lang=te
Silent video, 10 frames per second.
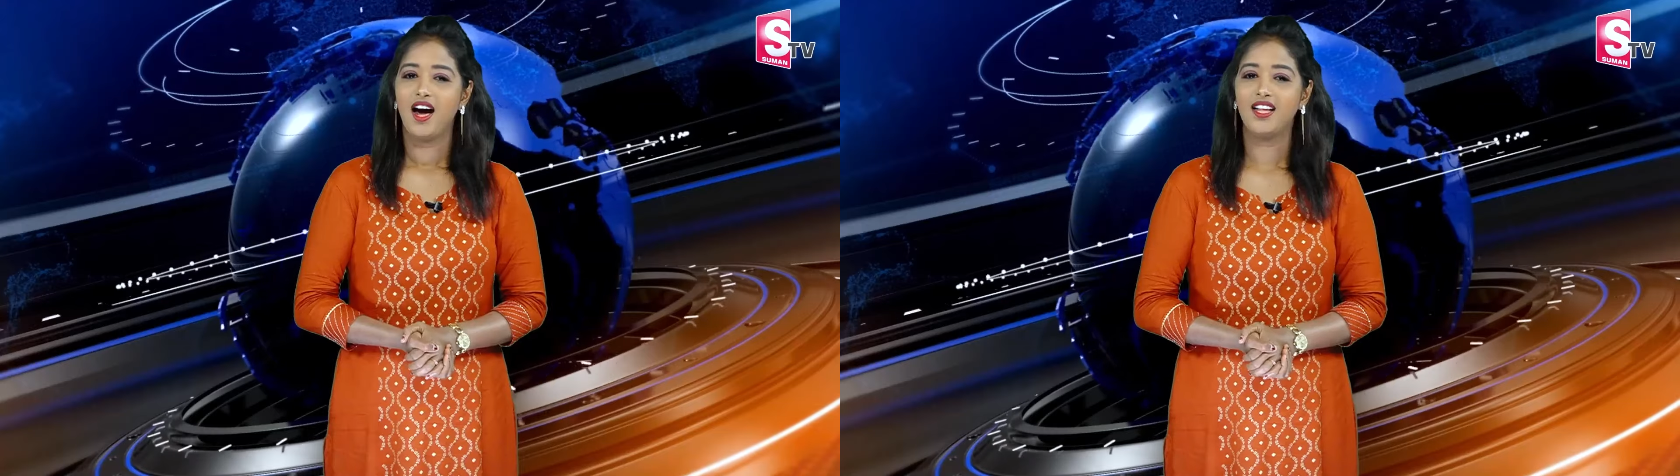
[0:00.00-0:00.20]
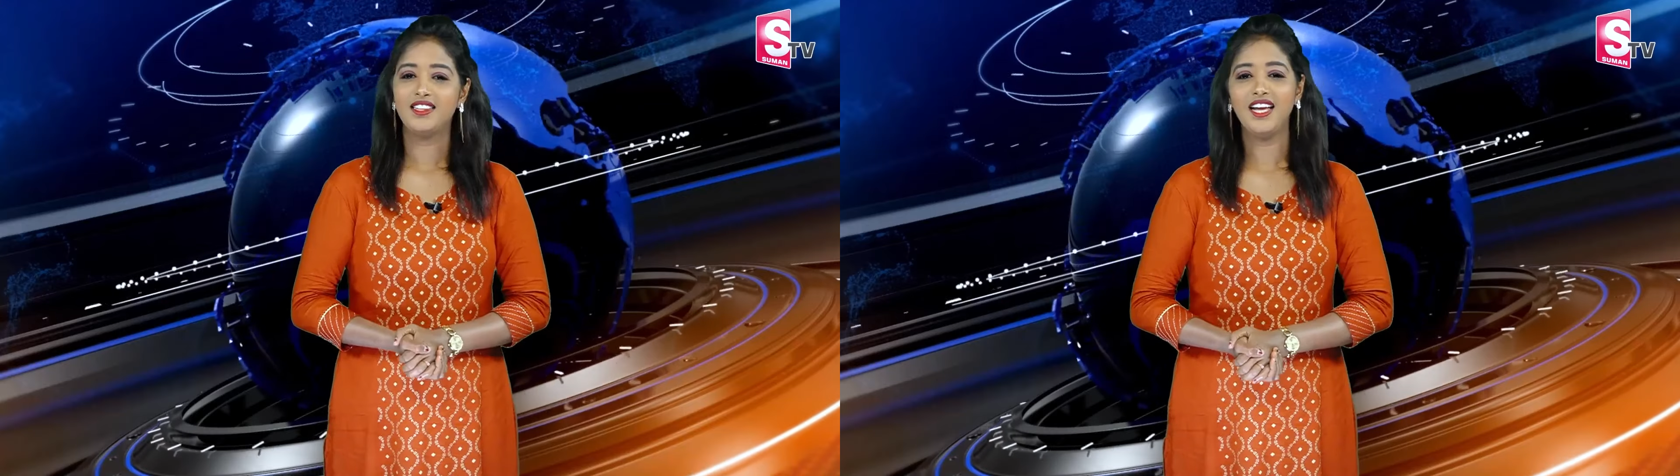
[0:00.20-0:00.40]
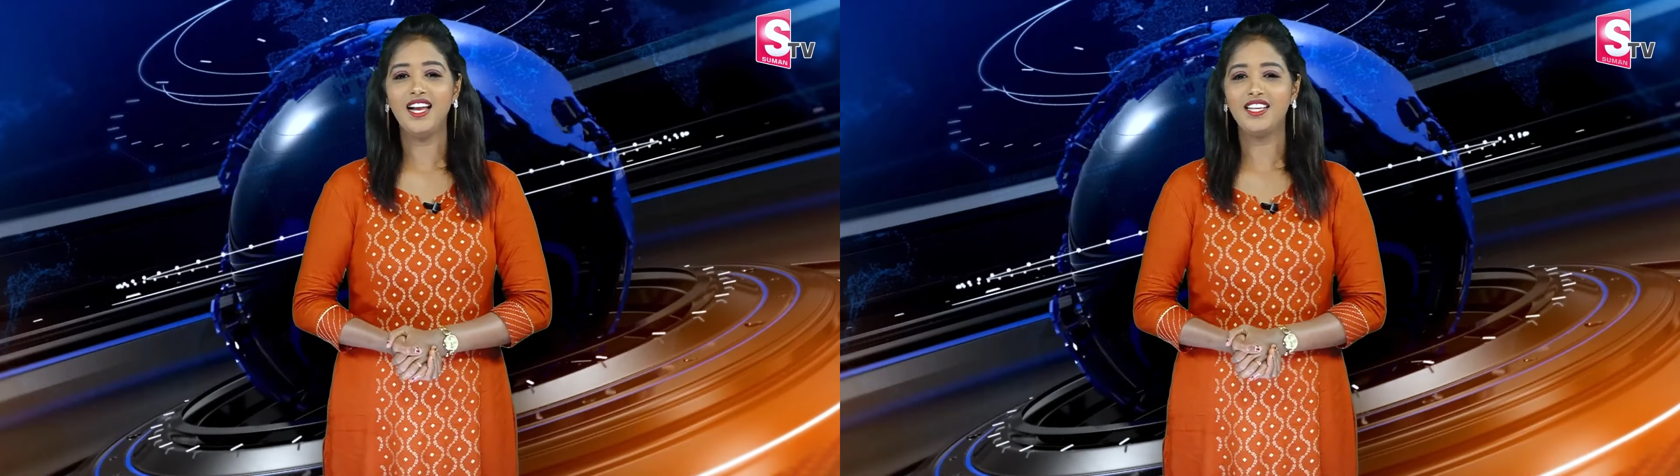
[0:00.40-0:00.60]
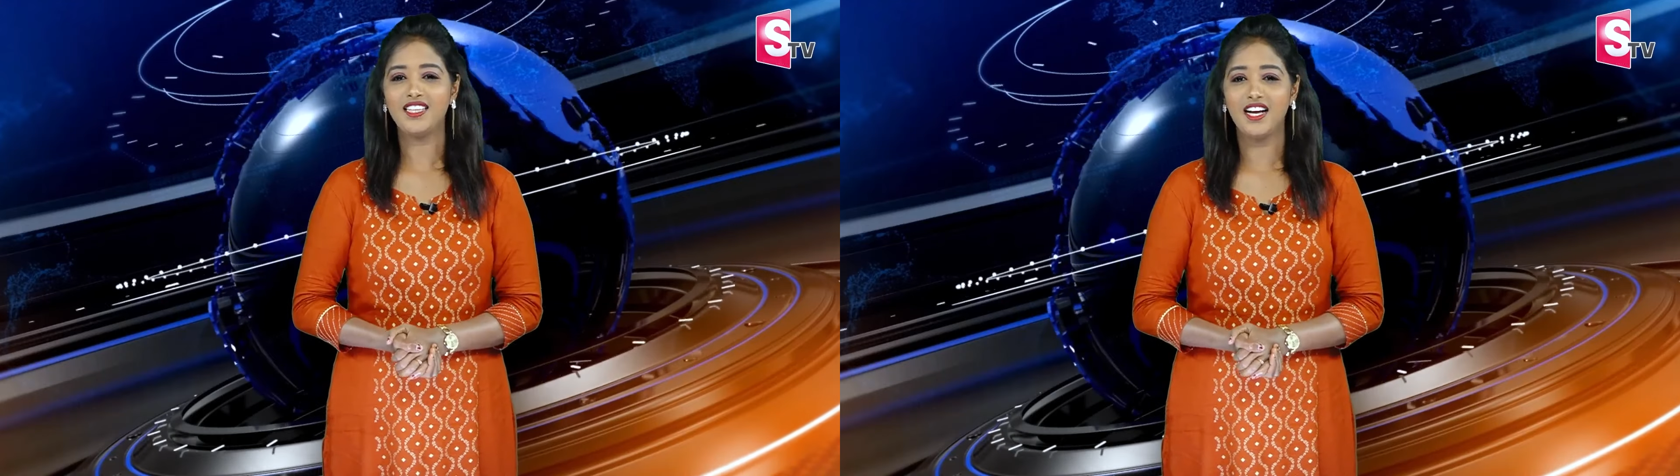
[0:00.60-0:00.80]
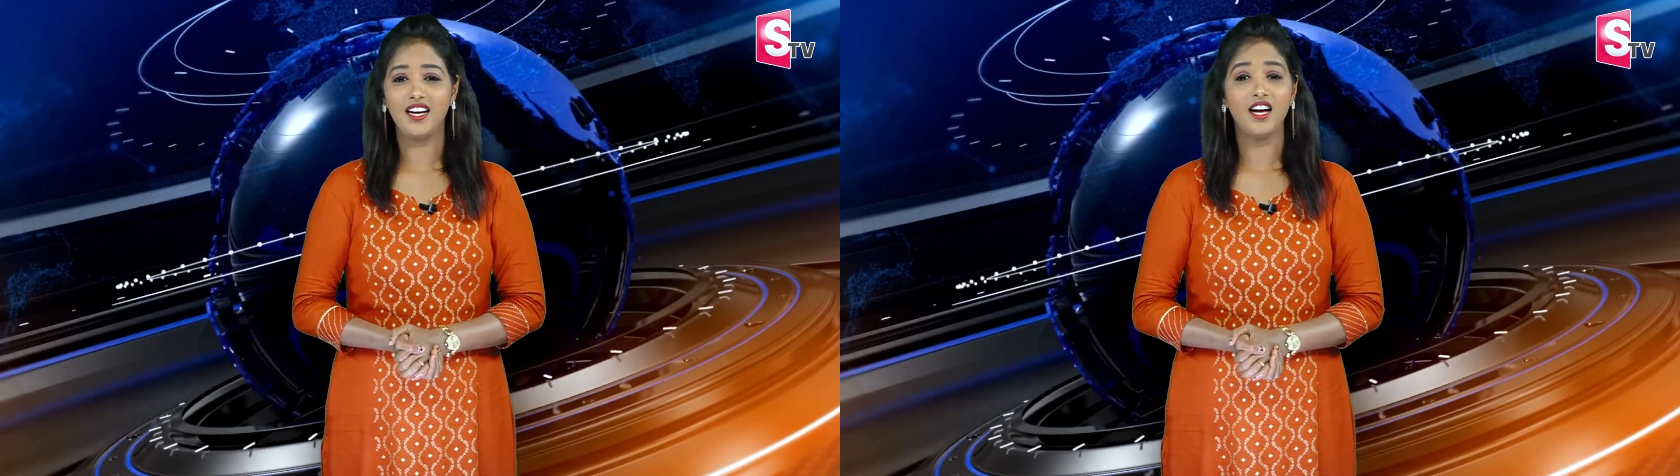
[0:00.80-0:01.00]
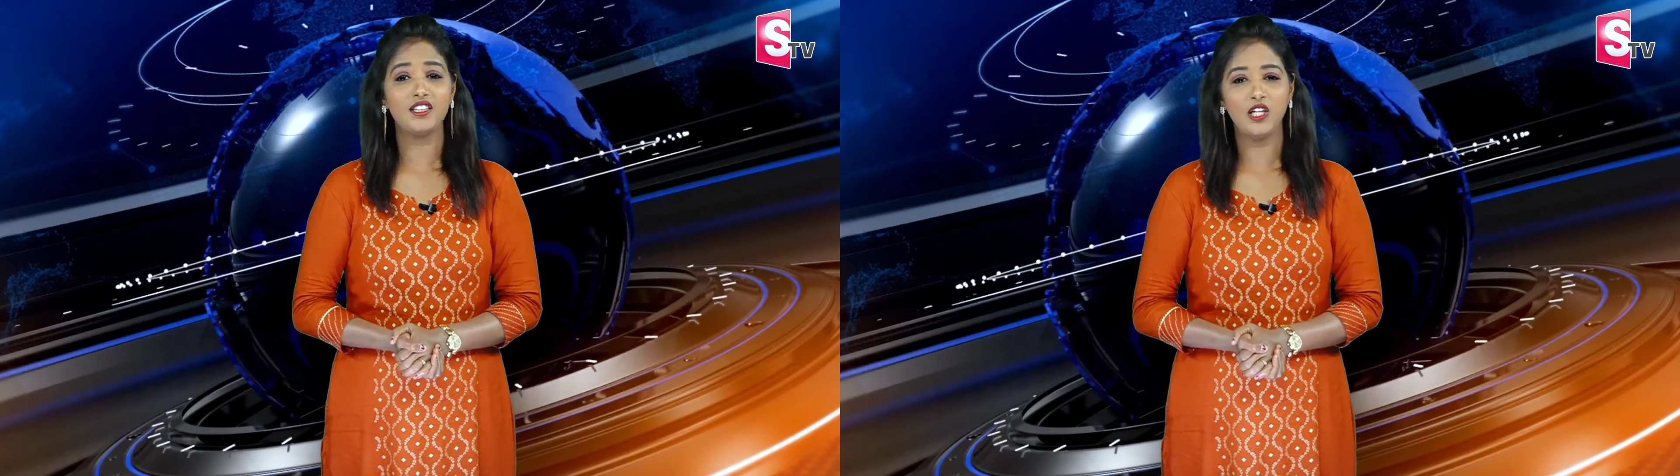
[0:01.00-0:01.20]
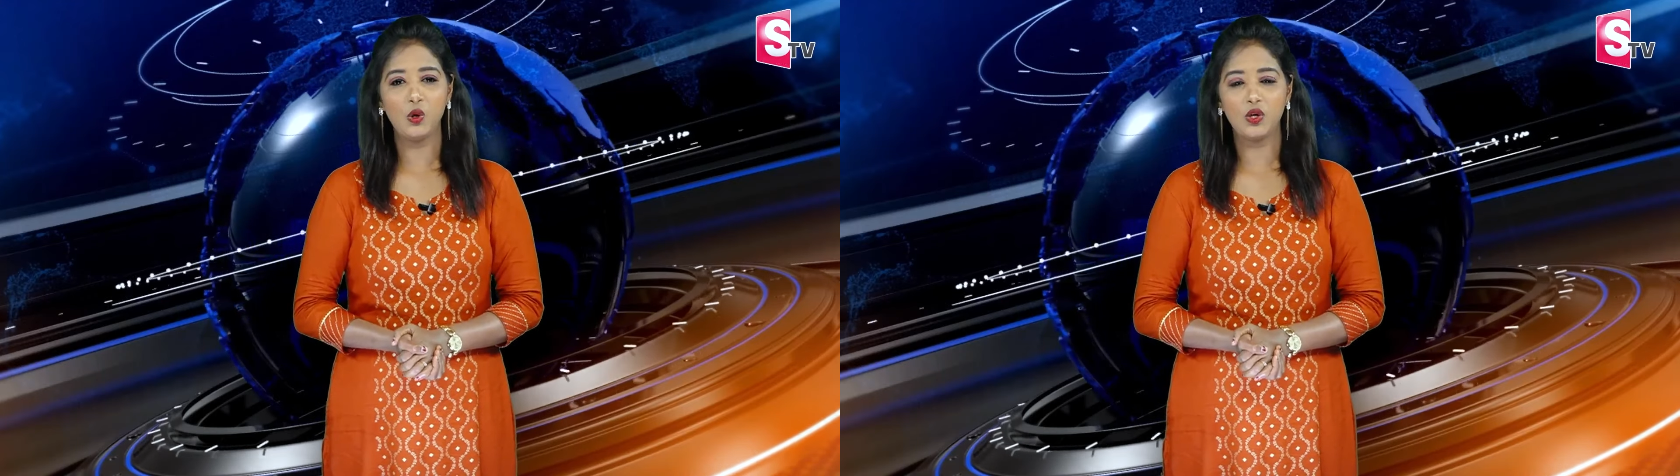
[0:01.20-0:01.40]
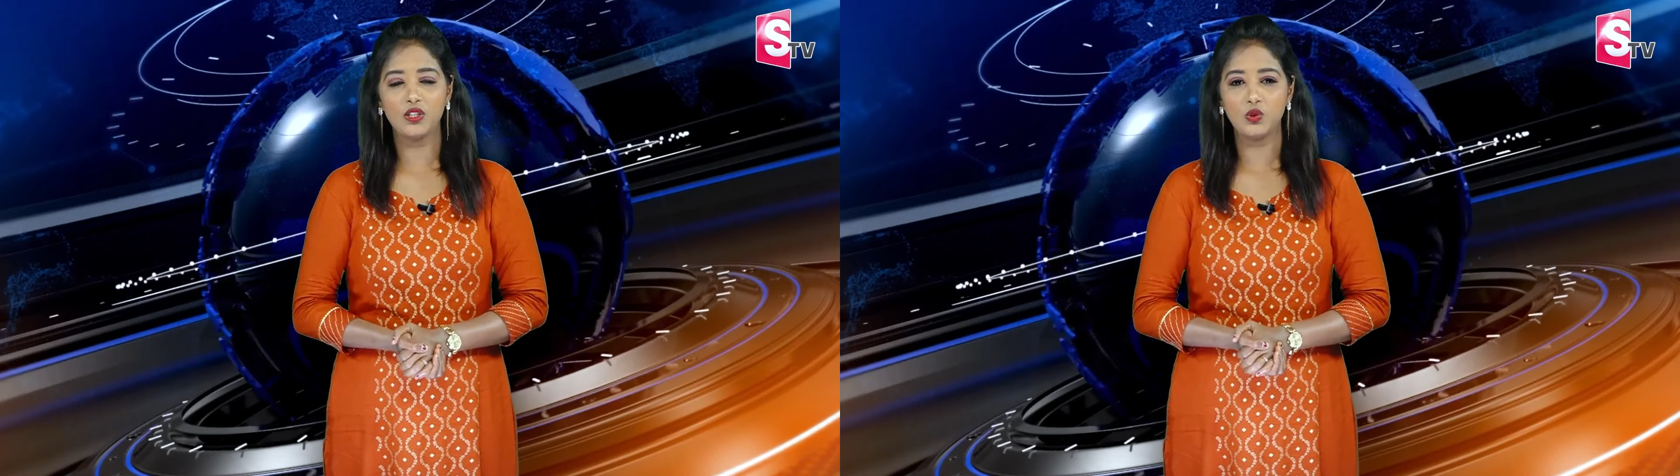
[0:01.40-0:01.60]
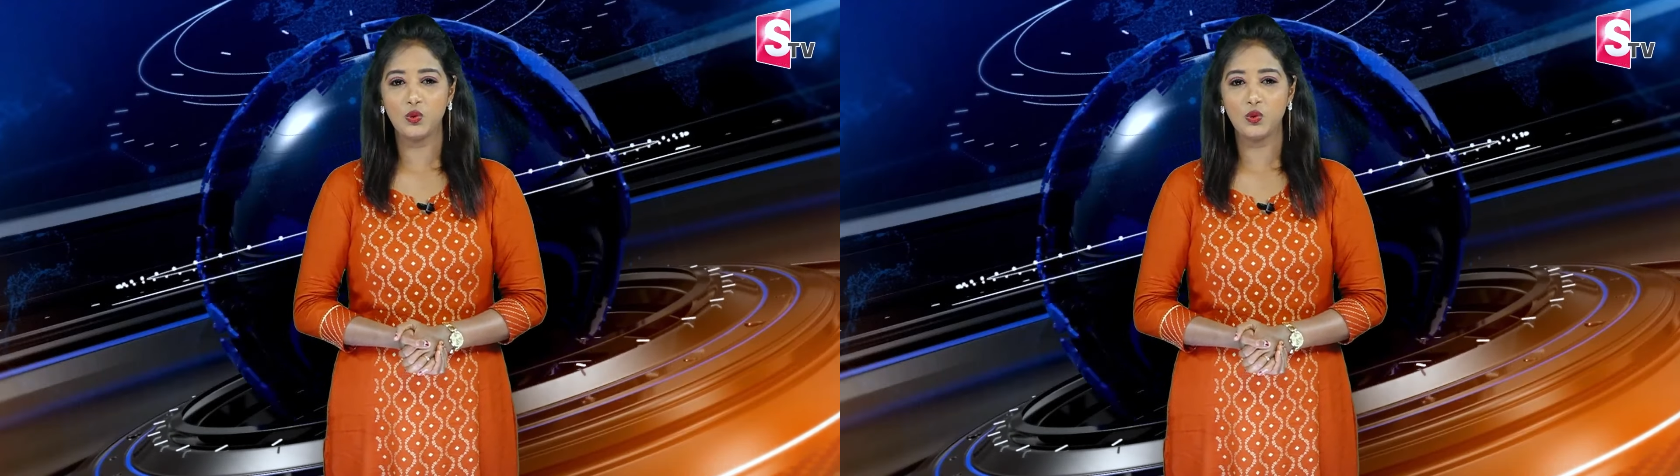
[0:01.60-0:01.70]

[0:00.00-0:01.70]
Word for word: అందాల తార అతిలోక